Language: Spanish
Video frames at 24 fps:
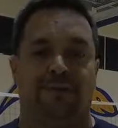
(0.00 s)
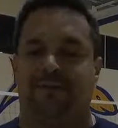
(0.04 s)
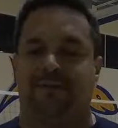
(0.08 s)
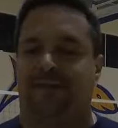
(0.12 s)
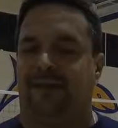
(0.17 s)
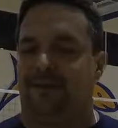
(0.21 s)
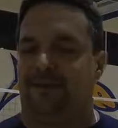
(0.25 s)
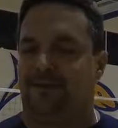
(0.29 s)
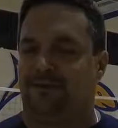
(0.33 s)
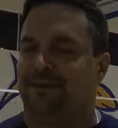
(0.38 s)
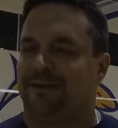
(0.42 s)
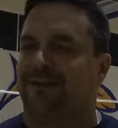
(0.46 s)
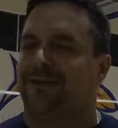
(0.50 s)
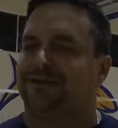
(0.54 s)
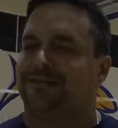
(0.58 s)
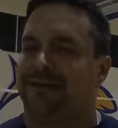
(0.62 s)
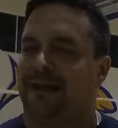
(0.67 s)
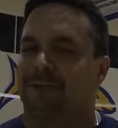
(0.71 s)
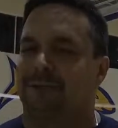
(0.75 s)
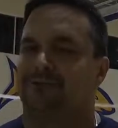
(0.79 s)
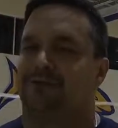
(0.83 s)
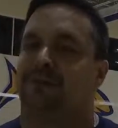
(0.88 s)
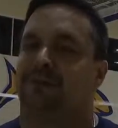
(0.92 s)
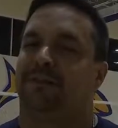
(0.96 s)
Así que yo sé que esa
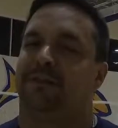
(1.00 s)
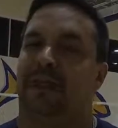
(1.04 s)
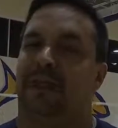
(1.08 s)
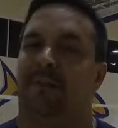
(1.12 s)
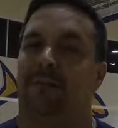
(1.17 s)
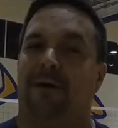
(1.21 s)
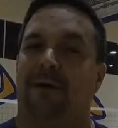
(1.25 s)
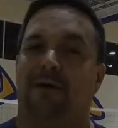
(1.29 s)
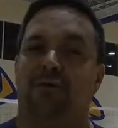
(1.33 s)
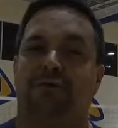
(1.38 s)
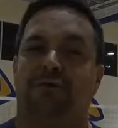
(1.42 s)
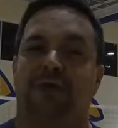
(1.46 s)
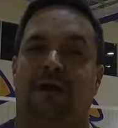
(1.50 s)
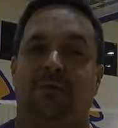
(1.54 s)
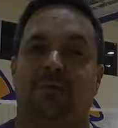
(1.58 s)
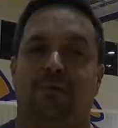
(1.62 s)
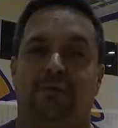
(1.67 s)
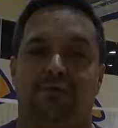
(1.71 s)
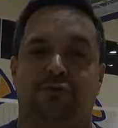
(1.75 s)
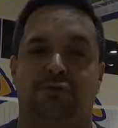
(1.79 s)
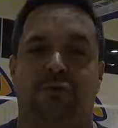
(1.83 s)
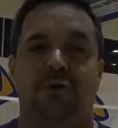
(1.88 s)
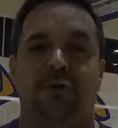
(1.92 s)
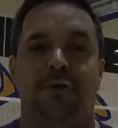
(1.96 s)
capsulita les va a gustar
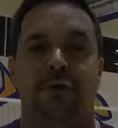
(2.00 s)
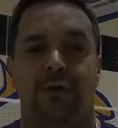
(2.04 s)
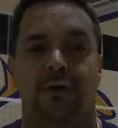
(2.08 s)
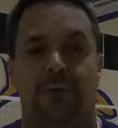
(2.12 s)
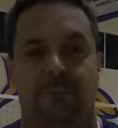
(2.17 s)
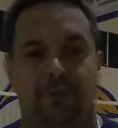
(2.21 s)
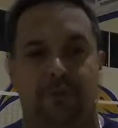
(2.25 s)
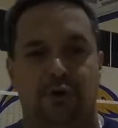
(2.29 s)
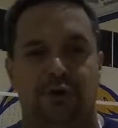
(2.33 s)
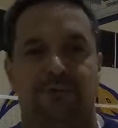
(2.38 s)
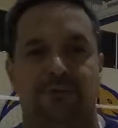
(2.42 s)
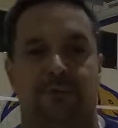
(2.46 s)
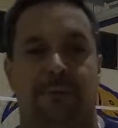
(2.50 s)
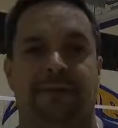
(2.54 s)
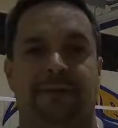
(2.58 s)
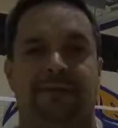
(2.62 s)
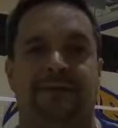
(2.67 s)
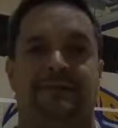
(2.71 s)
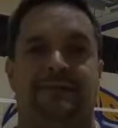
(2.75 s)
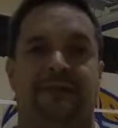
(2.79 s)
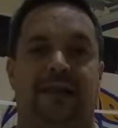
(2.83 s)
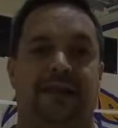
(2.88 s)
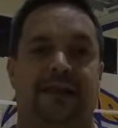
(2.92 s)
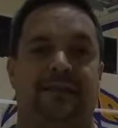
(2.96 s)
mucho,
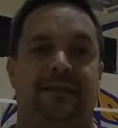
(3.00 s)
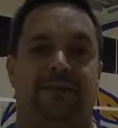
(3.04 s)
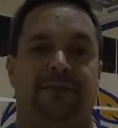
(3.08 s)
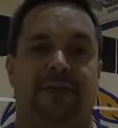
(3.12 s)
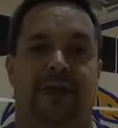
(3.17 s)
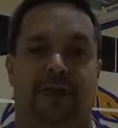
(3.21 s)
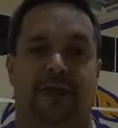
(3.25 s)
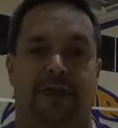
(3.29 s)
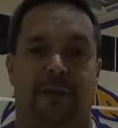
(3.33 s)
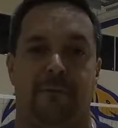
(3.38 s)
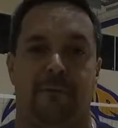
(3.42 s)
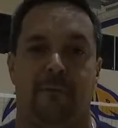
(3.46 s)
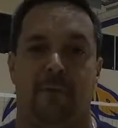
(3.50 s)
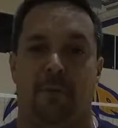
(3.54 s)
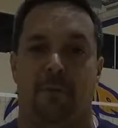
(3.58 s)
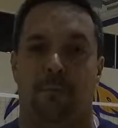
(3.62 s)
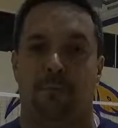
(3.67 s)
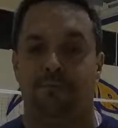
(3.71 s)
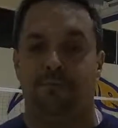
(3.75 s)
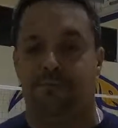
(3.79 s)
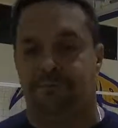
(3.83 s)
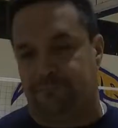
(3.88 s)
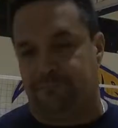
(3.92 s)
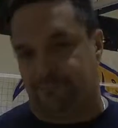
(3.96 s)
próximamente se las tendré aquí en Boom.
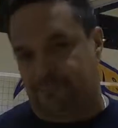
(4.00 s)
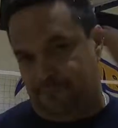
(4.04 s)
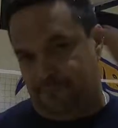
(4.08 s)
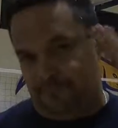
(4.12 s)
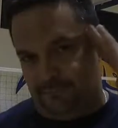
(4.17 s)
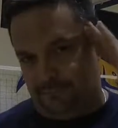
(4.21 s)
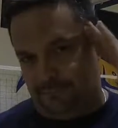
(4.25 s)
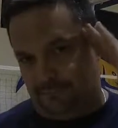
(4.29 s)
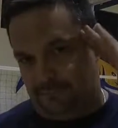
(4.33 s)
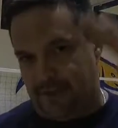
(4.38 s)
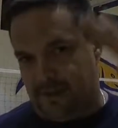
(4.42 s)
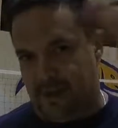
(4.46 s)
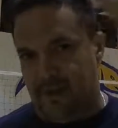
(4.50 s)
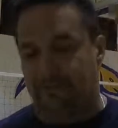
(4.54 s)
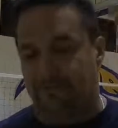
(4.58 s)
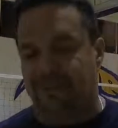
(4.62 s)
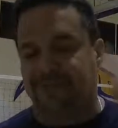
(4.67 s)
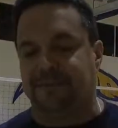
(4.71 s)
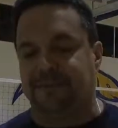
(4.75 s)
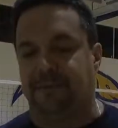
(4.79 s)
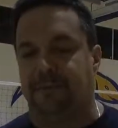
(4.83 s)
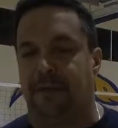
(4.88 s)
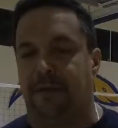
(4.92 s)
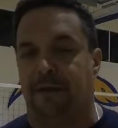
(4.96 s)
Que la
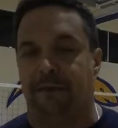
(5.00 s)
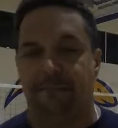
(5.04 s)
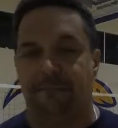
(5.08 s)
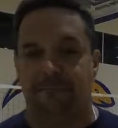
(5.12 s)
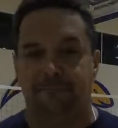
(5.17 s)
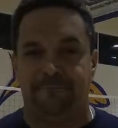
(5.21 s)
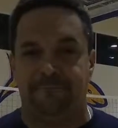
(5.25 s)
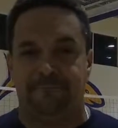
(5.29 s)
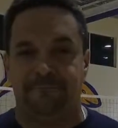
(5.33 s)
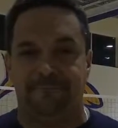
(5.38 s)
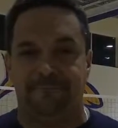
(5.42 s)
pasen bien.